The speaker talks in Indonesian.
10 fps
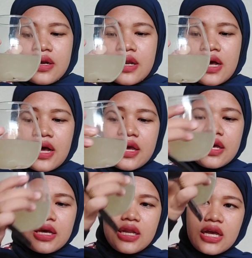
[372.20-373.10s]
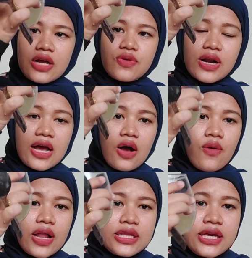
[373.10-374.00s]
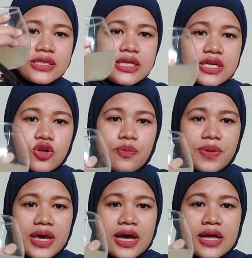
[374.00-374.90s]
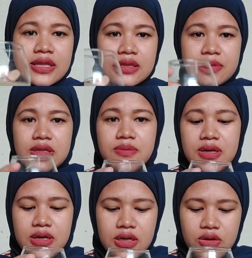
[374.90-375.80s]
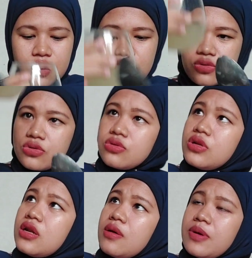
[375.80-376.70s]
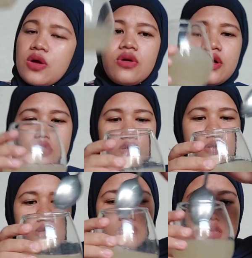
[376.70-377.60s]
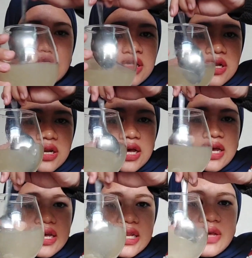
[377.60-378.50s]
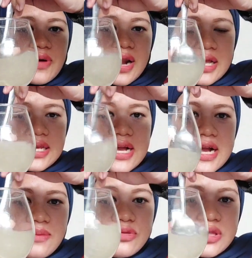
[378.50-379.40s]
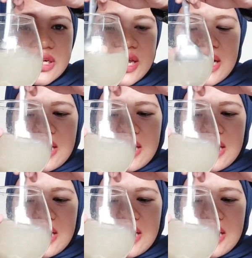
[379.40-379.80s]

nah ini kan warna awalnya si SOP ya teman-teman ini aku aduk dulu ini dapat, oh enggak nah ini warnanya agak butek ya